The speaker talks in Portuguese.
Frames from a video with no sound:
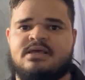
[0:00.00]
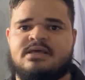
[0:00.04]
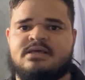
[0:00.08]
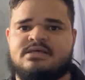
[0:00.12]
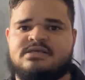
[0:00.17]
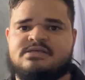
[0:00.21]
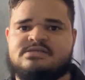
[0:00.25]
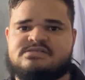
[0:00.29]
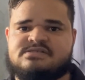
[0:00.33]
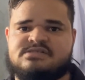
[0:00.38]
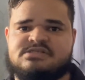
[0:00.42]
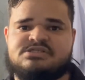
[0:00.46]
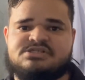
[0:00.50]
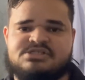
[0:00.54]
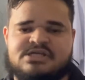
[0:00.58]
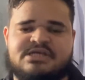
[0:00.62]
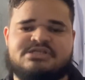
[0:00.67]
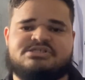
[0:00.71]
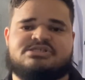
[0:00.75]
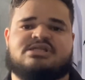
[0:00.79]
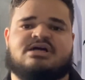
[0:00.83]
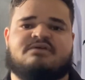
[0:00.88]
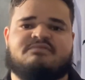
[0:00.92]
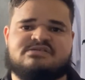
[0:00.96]
e sim já
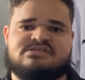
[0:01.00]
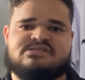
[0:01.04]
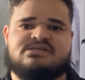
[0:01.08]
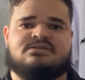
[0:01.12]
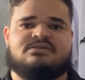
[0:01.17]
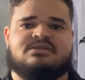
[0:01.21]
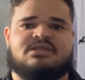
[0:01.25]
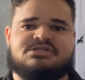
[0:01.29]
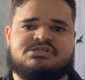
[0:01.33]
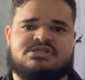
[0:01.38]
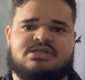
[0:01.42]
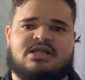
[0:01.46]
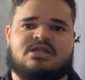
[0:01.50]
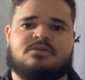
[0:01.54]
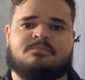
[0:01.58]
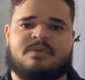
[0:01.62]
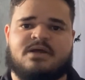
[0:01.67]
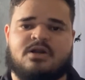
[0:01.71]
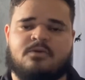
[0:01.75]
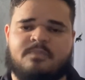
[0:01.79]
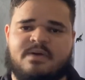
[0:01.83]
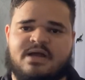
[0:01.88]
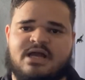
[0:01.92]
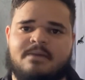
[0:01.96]
estava sendo destinado
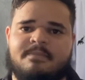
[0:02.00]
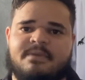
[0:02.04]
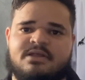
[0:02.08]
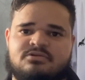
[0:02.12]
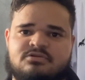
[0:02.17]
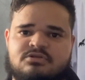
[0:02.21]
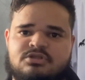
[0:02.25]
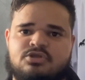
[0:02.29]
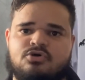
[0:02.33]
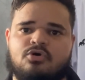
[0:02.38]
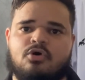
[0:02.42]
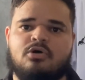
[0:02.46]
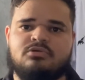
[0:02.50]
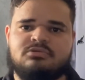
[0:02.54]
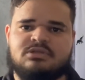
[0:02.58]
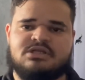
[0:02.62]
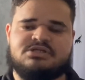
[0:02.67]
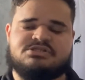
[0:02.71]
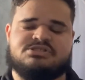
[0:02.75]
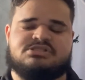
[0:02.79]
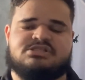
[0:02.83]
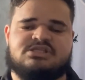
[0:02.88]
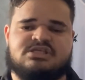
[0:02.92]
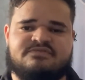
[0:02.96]
para o pagamento de
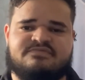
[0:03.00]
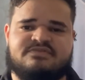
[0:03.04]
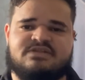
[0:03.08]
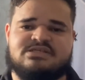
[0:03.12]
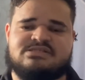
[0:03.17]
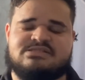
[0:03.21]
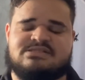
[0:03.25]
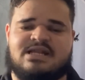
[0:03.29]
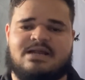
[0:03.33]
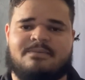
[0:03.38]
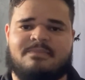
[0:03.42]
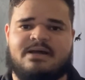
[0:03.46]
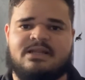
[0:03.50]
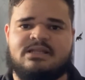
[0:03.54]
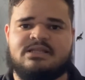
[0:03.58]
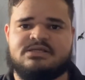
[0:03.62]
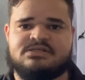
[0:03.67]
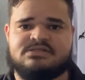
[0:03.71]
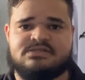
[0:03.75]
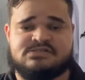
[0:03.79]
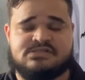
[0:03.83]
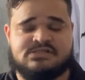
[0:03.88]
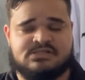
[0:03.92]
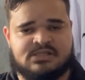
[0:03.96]
outras dívidas
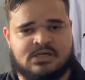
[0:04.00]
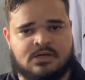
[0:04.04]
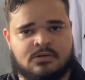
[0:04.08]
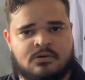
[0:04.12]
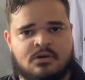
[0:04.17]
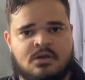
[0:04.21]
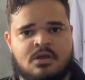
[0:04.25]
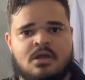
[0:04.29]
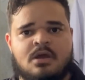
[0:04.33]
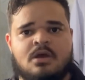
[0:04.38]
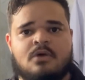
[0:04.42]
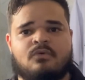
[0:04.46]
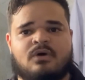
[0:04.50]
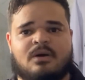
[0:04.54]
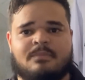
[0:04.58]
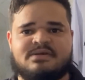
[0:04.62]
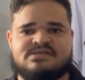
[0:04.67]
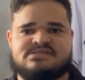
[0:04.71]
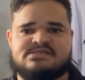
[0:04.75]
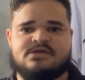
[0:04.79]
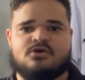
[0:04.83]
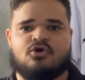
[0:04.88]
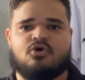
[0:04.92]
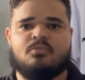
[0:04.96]
trabalhistas. Então, o
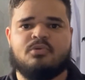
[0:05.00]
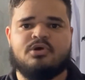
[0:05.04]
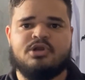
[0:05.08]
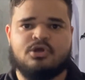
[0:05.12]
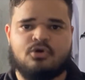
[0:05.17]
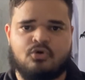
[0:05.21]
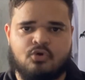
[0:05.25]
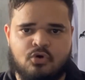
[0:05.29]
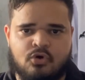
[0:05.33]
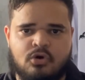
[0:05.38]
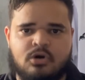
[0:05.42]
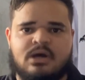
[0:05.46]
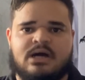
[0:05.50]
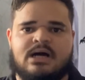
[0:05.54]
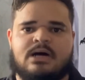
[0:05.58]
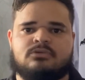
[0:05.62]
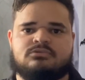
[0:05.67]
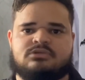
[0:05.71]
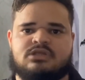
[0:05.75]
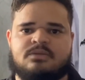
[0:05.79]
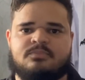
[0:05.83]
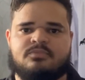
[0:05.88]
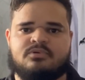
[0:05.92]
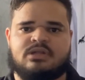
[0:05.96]
ABC comunicou
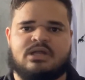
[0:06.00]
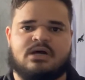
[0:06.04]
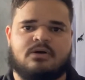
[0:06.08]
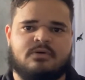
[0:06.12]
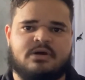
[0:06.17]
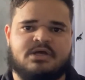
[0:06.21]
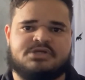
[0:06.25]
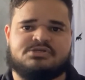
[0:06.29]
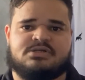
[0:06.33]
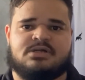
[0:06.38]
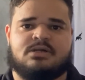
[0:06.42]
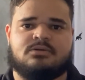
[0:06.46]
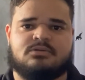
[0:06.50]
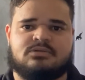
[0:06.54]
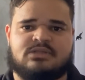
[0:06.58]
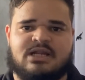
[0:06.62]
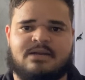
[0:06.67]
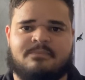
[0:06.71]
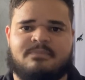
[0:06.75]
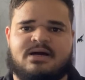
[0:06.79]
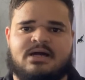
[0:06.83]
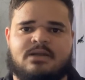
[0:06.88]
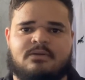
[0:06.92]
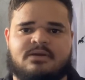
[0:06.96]
ao Tribunal Regional do
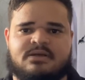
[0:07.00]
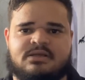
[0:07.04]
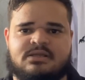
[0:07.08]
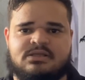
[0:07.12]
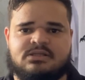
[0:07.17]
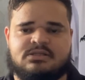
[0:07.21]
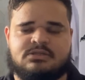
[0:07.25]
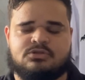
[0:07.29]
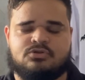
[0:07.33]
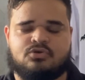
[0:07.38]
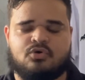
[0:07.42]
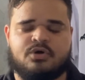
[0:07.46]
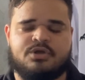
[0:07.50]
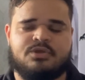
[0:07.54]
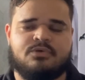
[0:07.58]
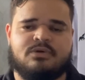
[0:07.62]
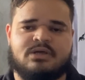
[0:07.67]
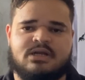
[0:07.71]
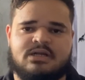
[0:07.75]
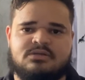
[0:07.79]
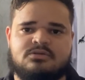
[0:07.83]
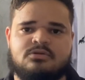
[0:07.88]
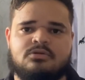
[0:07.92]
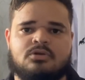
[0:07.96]
Trabalho aqui do Rio
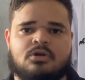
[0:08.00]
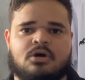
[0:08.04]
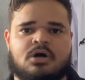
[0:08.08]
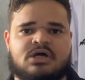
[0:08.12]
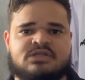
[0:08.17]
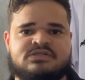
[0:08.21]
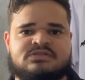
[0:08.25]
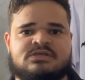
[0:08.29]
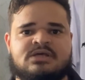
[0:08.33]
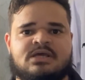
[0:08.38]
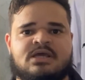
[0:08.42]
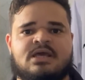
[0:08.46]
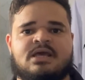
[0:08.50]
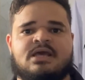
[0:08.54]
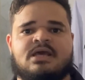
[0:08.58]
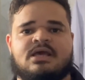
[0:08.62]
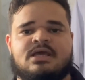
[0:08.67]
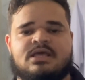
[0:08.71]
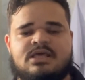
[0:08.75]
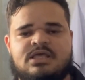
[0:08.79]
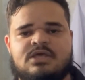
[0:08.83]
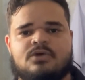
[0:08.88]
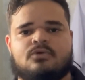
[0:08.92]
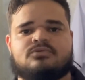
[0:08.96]
Grande do Norte
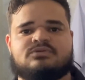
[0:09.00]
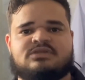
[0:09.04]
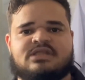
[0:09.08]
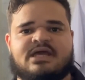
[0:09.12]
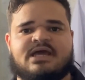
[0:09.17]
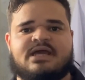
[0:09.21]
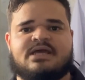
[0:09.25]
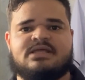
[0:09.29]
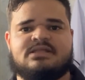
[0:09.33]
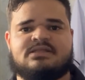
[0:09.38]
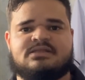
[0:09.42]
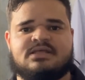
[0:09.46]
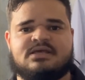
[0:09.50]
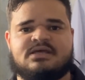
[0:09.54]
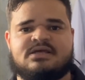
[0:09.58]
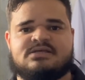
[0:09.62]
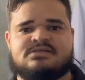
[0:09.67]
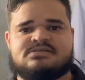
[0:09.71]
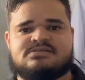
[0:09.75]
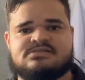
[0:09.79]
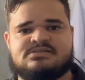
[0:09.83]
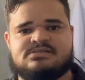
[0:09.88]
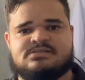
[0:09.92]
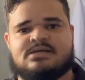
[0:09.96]
e o
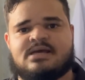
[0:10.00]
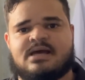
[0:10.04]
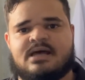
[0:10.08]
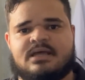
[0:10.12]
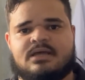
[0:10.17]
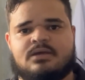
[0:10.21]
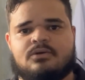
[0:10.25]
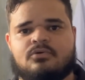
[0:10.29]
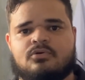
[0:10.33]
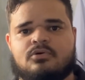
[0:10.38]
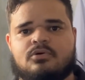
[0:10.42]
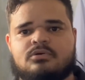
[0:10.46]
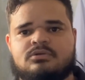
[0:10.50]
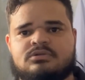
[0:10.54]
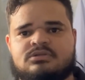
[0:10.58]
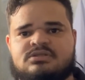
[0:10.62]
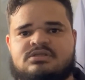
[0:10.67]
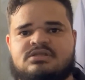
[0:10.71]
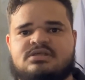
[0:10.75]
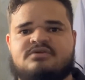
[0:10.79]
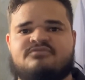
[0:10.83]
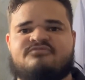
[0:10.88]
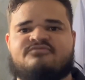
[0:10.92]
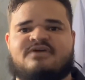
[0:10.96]
TRT se encarregou
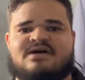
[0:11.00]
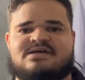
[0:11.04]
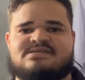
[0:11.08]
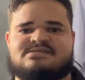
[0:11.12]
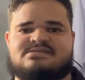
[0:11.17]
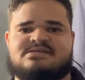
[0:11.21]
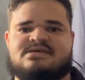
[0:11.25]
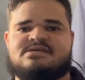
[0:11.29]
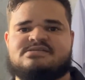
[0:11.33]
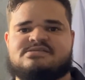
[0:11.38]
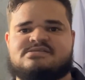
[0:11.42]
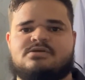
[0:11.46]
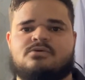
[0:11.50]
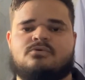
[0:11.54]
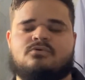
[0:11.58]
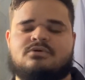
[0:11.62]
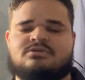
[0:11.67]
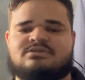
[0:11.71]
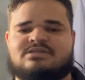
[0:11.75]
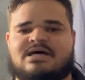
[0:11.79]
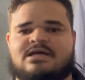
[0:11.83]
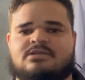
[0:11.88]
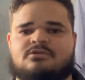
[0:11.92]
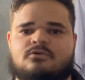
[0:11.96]
de fazer esse
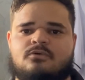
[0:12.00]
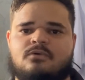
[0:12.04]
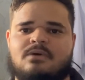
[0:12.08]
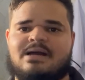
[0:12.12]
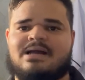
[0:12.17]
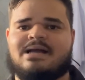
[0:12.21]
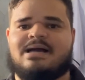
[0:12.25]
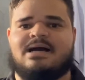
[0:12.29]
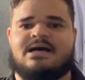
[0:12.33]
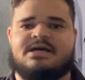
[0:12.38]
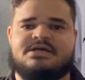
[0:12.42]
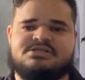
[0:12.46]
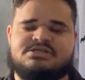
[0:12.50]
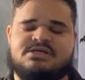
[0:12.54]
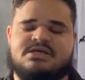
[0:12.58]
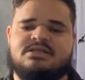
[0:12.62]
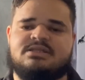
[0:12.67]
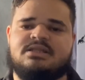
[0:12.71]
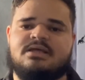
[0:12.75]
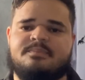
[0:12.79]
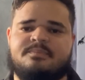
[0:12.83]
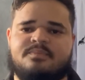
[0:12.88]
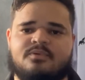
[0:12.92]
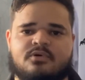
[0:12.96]
contato com a Caixa
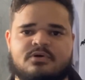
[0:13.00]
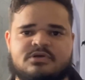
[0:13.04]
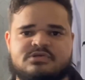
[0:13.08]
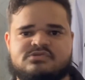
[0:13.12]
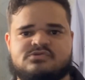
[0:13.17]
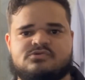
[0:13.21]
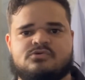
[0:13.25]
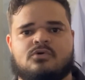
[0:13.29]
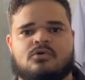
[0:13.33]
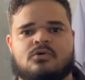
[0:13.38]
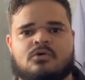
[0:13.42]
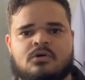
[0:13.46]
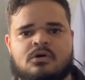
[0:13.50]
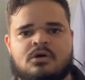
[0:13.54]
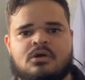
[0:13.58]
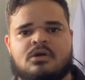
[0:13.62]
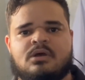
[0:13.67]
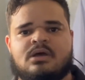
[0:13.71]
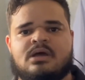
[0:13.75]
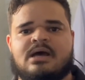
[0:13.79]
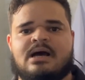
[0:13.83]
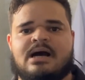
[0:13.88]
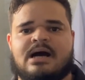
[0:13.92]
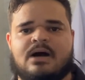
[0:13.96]
e depois com
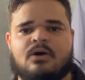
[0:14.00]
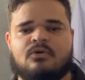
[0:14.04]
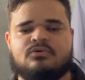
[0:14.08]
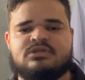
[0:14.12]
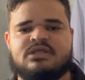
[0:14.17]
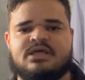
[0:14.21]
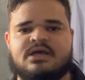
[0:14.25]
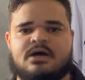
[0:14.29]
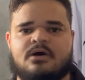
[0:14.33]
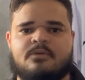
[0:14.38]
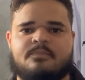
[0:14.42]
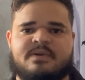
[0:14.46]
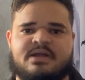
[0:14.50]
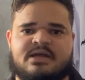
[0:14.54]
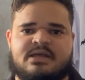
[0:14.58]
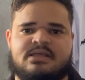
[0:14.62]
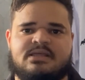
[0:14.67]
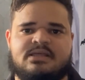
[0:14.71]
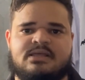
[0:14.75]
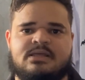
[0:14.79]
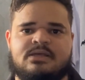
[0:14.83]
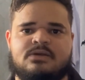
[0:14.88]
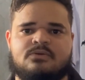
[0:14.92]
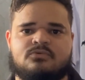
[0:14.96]
a União para
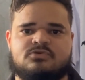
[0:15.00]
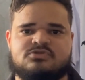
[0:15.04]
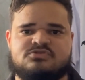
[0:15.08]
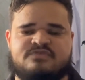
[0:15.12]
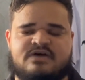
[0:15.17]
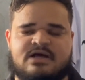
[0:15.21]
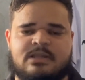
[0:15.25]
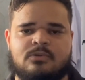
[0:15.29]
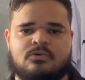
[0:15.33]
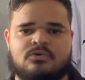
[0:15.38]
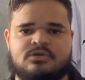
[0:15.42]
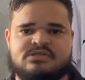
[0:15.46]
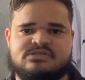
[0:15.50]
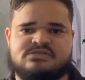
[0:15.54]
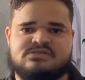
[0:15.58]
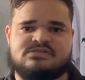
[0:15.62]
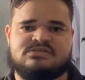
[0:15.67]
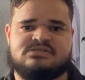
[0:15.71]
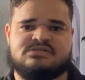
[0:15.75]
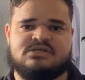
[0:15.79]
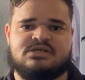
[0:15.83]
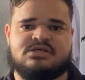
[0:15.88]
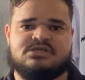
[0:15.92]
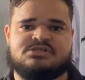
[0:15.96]
que os valores
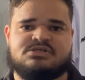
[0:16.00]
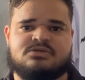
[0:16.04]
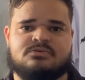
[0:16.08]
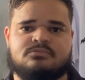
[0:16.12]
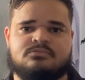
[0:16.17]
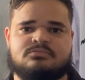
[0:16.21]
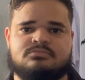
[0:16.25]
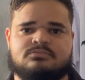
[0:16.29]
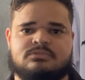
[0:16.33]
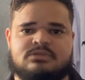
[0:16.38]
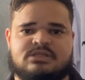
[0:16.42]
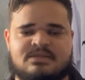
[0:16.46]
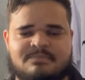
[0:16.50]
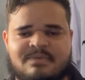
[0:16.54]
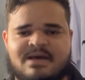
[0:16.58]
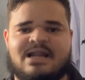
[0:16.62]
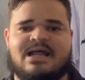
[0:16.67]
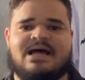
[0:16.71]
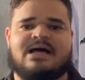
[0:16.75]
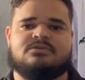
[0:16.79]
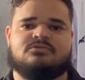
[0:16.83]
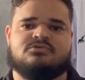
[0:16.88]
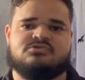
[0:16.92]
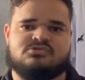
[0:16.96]
sejam
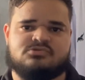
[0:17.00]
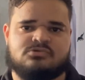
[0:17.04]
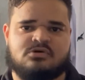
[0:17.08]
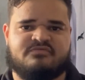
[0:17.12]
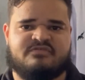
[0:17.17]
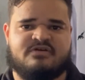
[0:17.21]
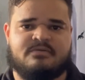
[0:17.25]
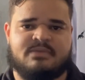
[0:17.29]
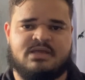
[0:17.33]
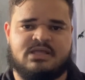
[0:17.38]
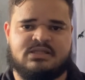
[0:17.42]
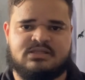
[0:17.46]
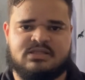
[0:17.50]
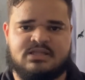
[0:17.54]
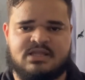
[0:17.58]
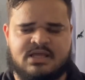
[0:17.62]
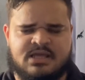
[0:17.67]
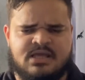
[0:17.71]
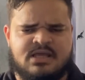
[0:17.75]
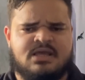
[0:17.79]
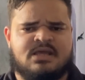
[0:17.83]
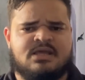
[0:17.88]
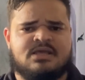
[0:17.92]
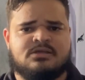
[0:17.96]
liberados novamente, né?